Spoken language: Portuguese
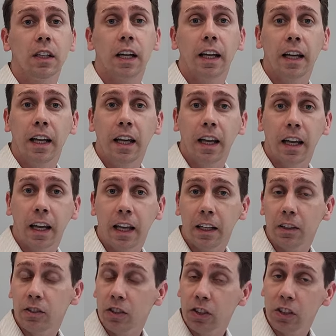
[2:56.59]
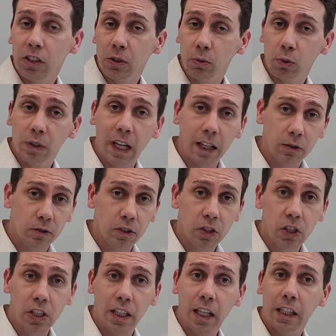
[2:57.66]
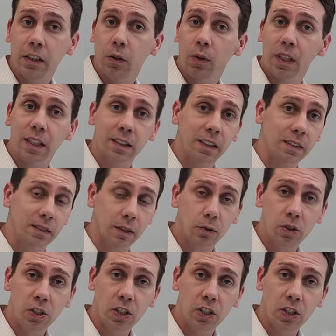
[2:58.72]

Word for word: é, de cuidados de higiene, orientação de